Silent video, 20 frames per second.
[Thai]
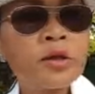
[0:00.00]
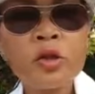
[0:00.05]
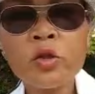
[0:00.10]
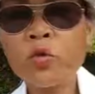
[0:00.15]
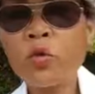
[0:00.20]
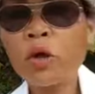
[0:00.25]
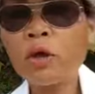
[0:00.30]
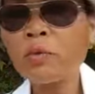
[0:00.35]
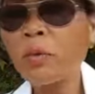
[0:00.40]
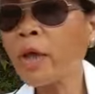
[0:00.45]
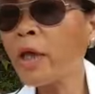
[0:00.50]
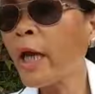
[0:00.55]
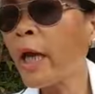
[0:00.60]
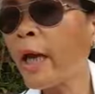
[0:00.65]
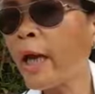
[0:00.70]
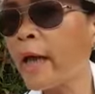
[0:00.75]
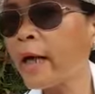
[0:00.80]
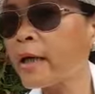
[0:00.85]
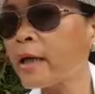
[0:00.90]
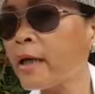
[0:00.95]
สวนเพิ่น
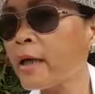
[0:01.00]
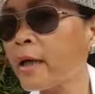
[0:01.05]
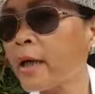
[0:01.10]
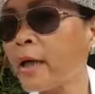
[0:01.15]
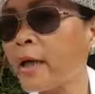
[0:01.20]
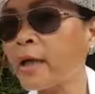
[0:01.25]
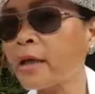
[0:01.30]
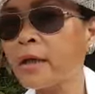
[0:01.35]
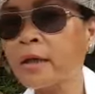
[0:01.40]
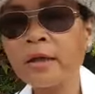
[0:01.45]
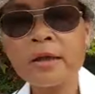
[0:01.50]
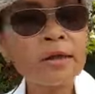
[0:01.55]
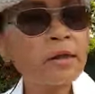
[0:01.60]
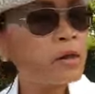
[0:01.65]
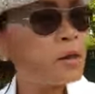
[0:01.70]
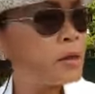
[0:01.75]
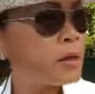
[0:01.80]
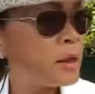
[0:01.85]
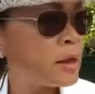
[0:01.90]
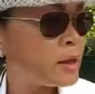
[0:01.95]
แห้งเลยค่ะ
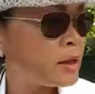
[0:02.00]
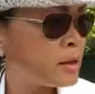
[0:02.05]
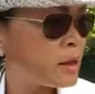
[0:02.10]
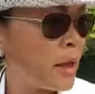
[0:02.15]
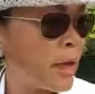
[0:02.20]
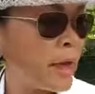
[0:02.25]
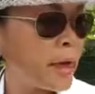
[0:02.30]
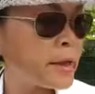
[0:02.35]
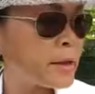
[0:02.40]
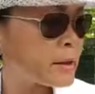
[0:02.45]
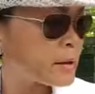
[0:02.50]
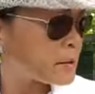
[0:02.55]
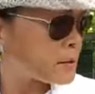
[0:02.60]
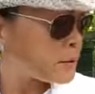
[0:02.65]
ดินแห้ง